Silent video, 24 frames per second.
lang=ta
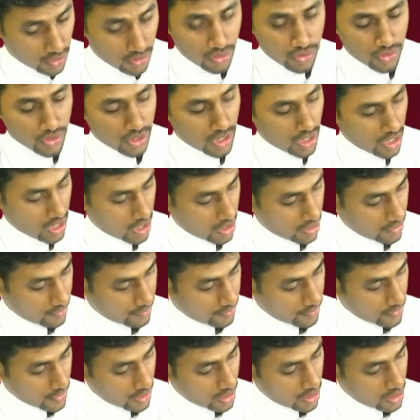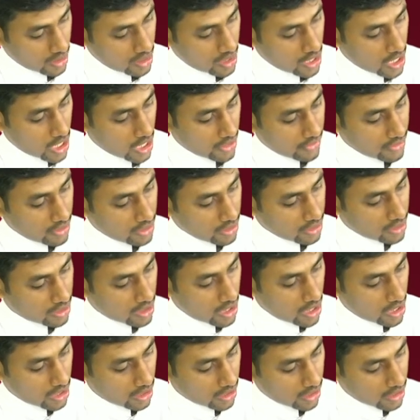குழந்தையை
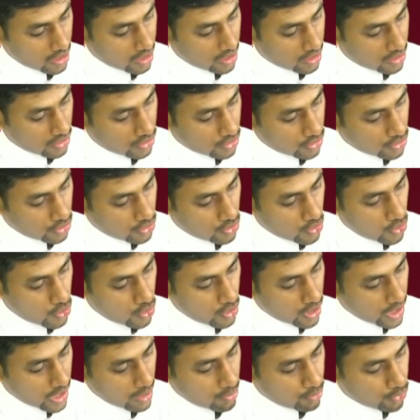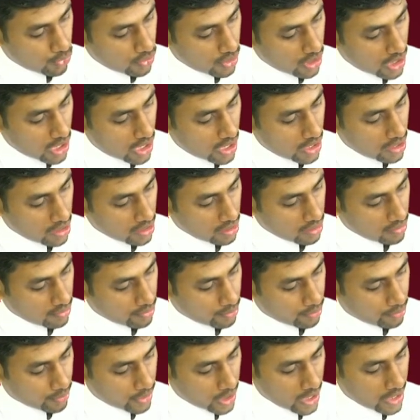அதனுக்காக கோரை புல்லால்
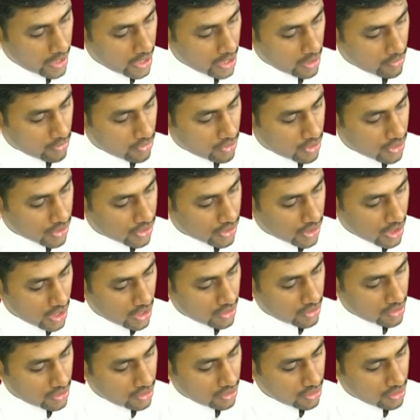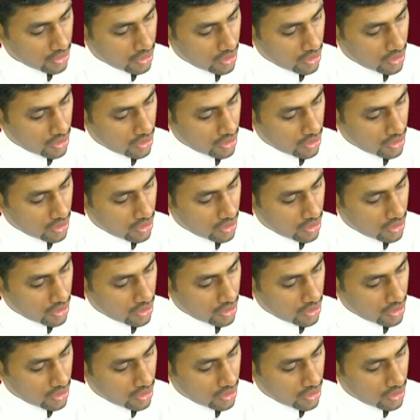பேழை ஒன்று செய்து